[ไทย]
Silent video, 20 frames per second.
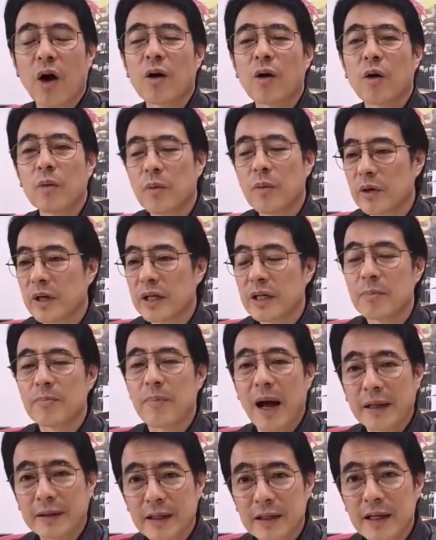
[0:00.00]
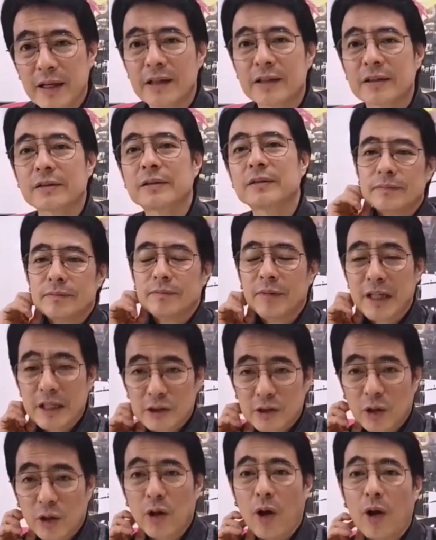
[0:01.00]
คนพวกนี้คือปาร์ตี้ลิสต์ไม่ได้
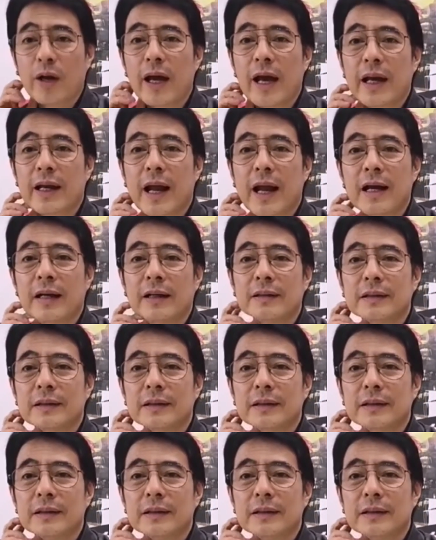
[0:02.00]
สสเขตนะ